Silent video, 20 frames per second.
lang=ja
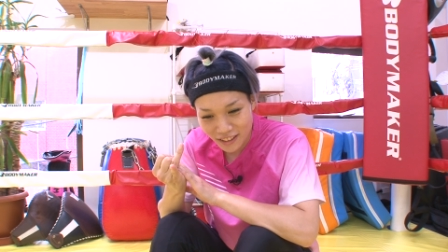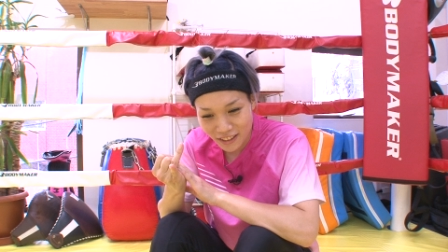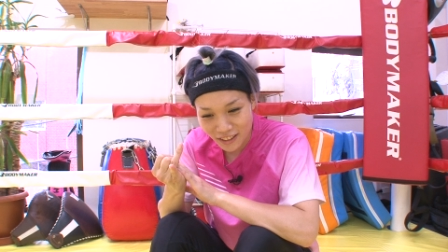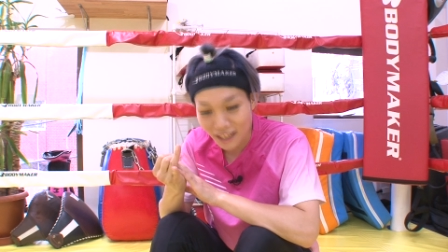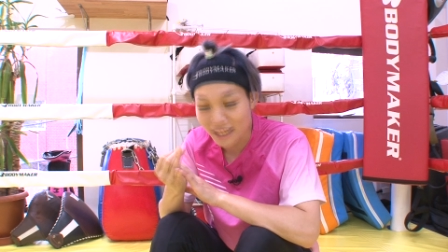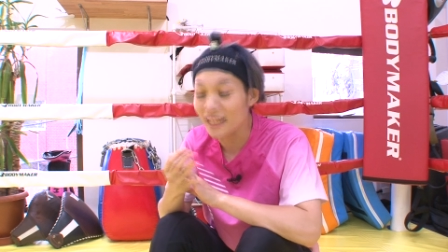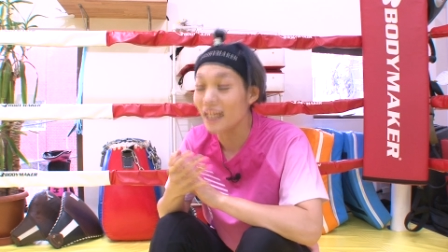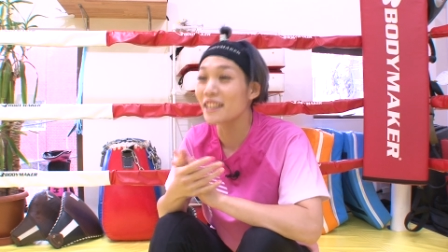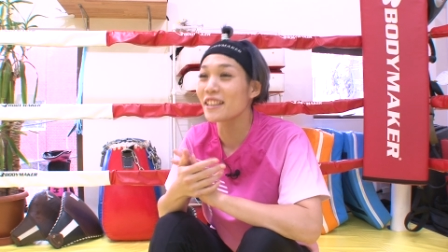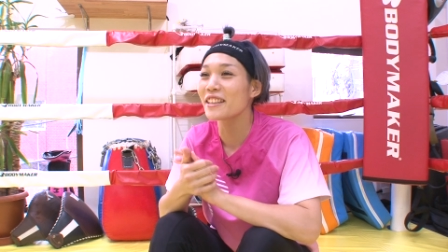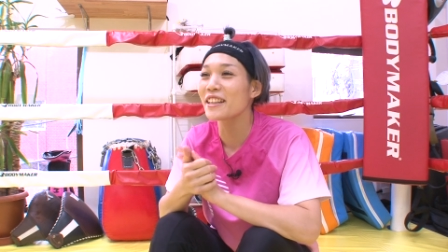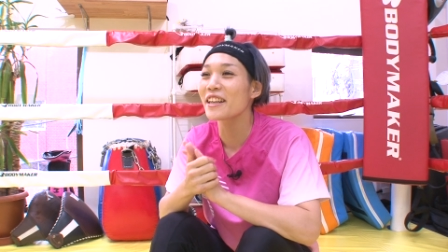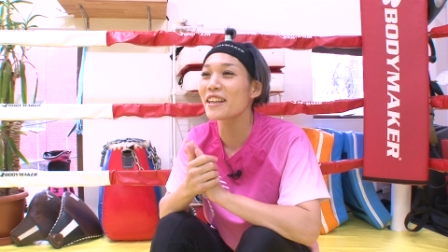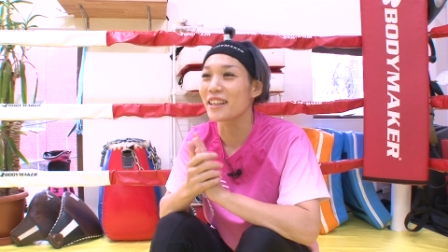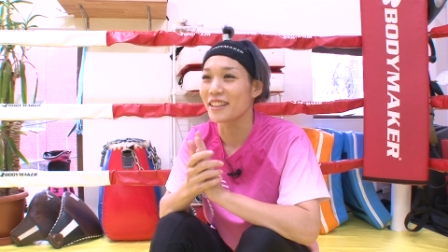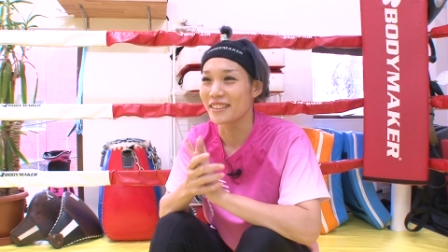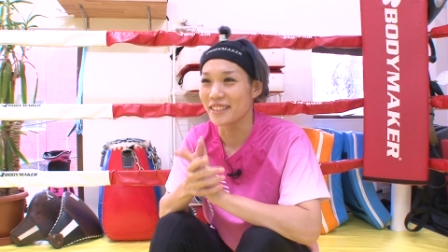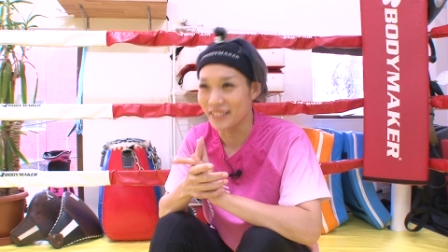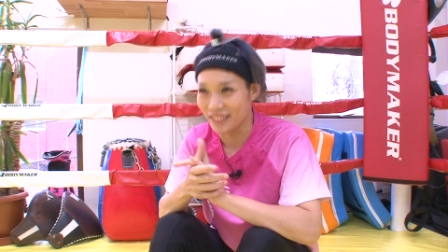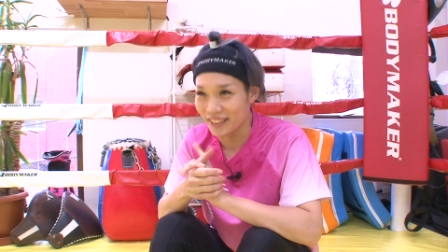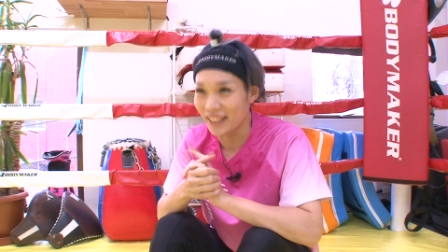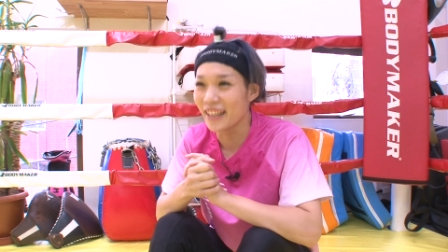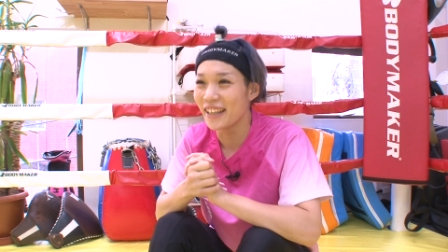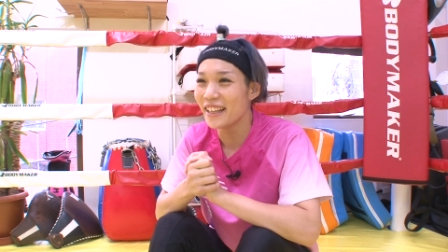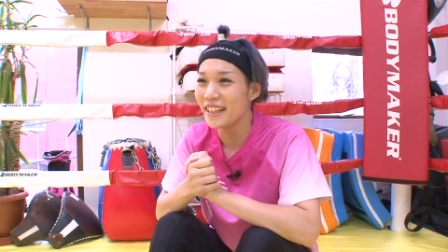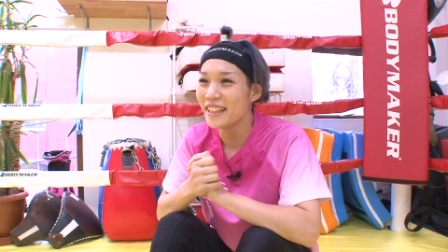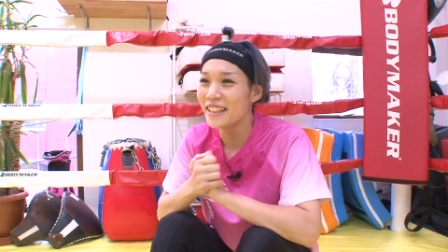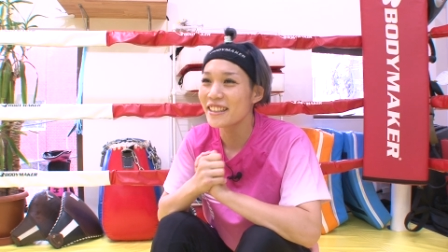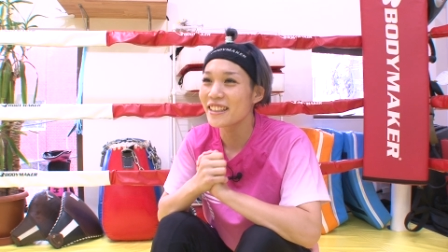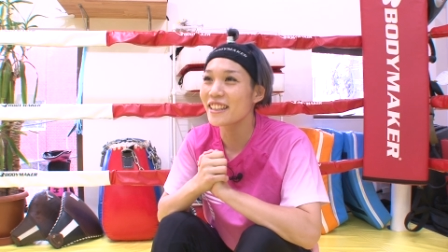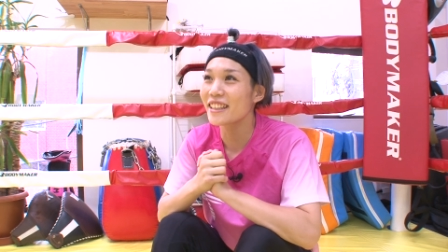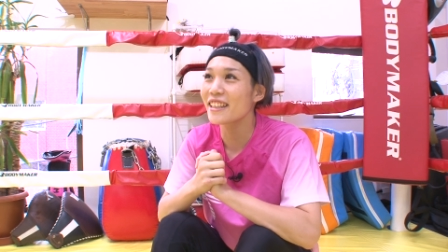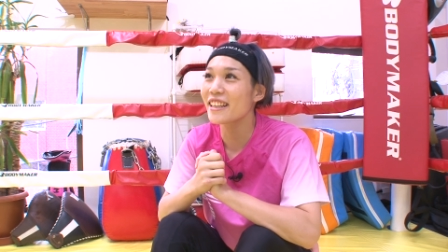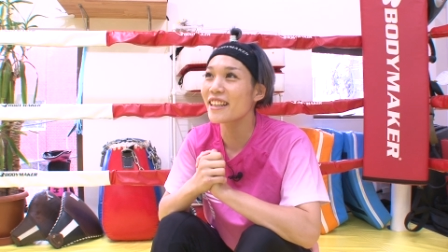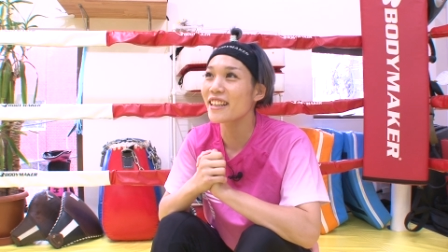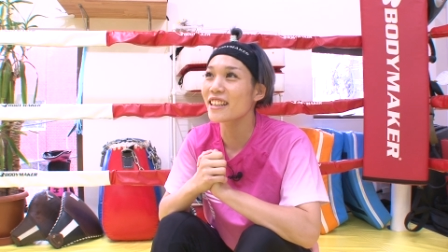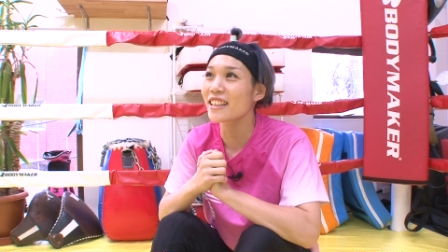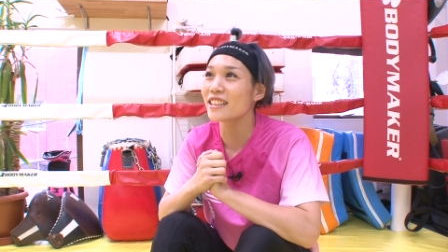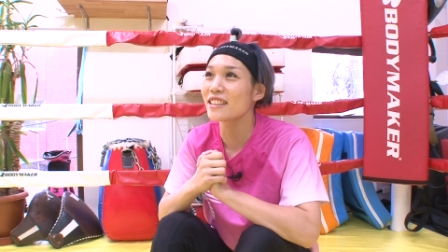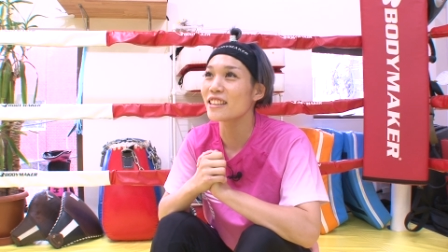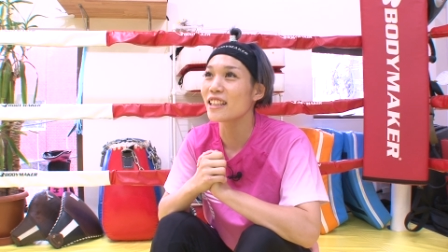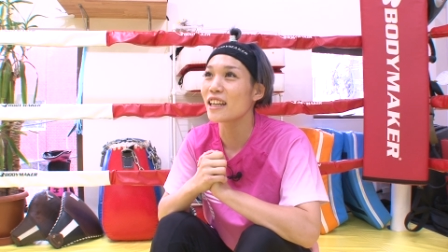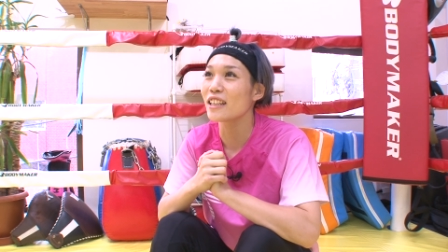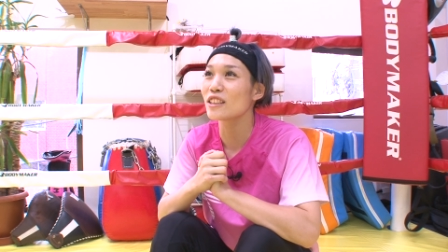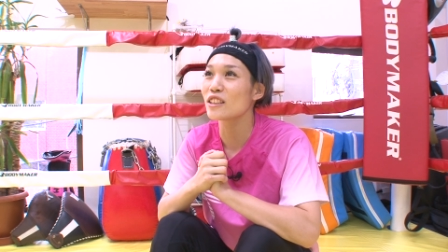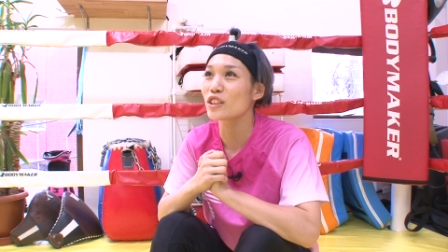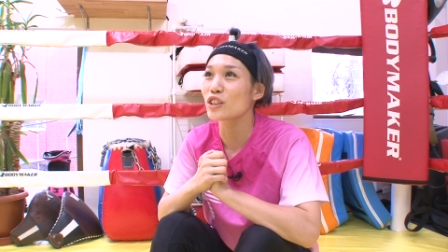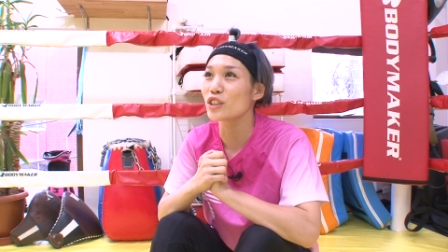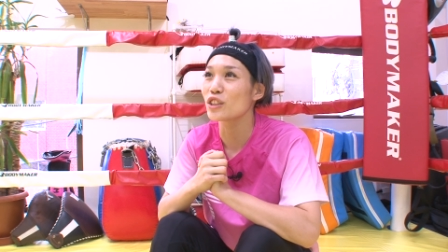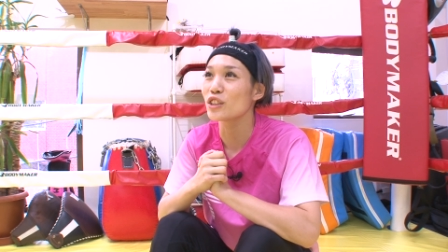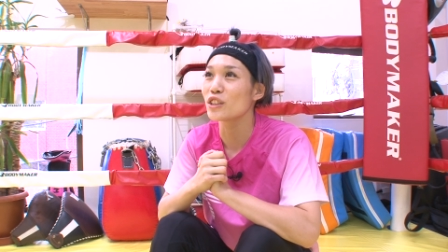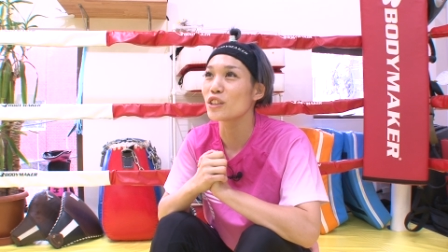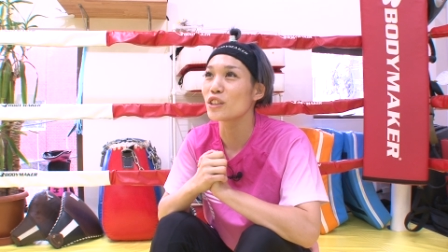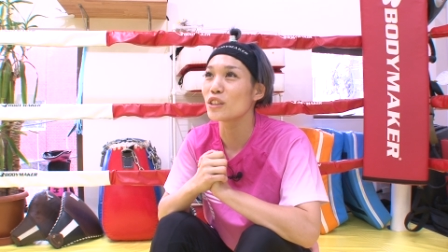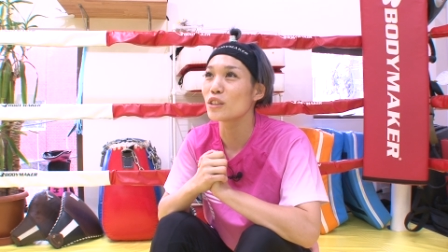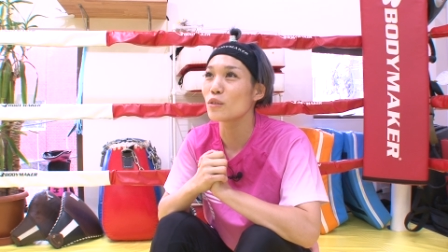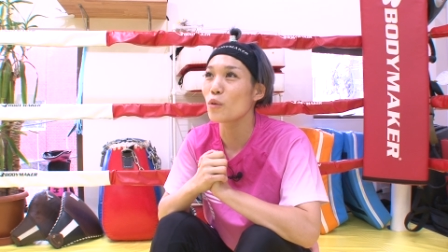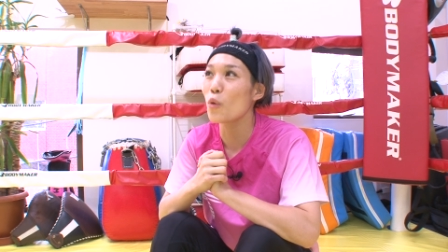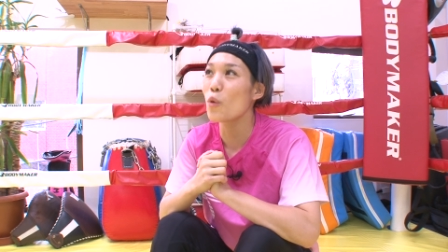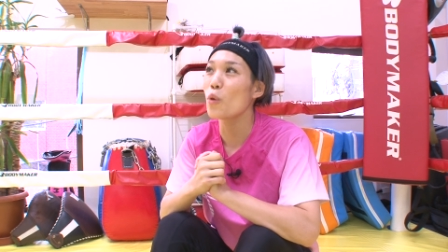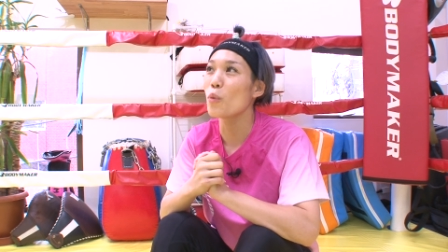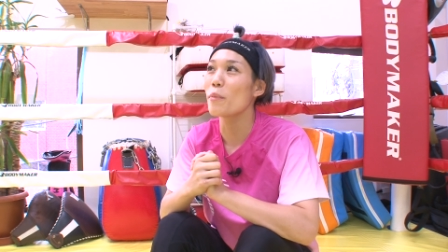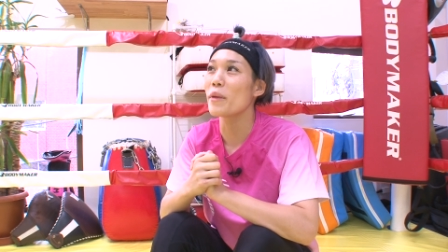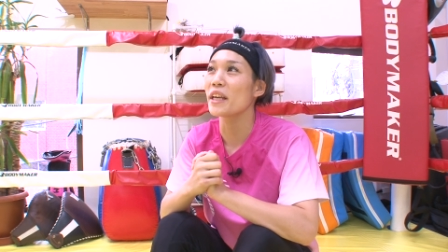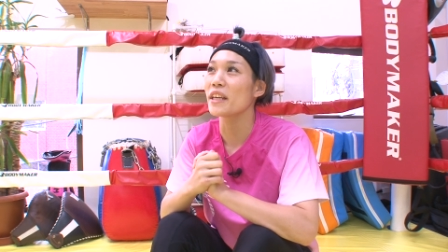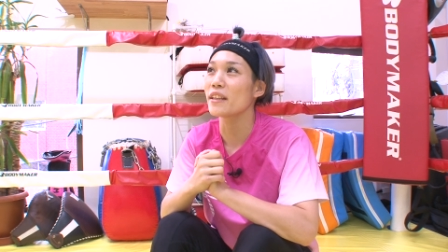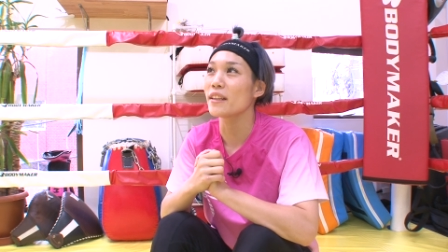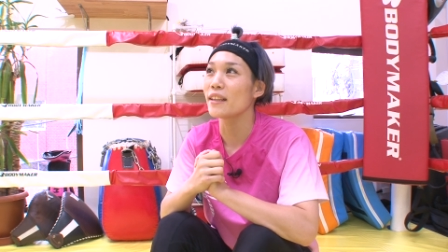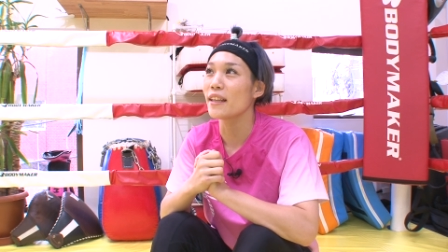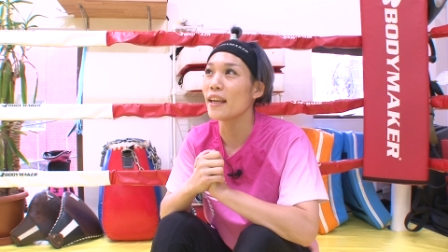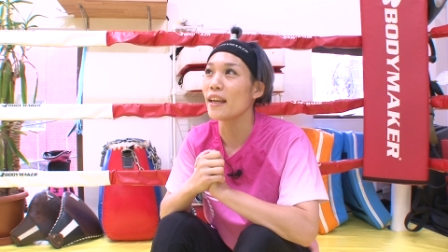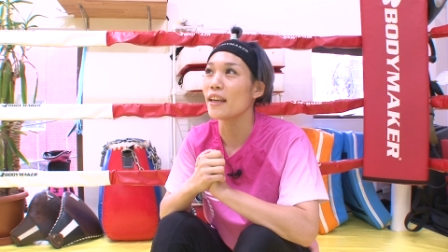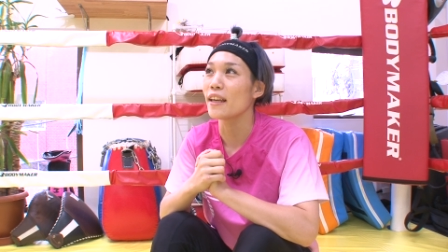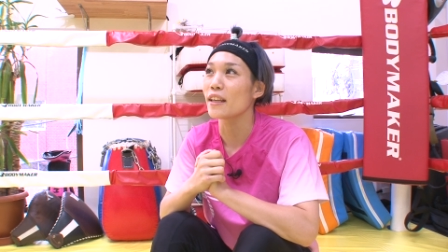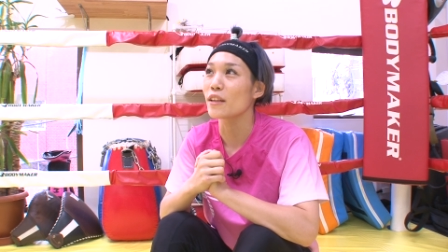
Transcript: 2 7年間ですね、はい、7年間ダンスをメインで、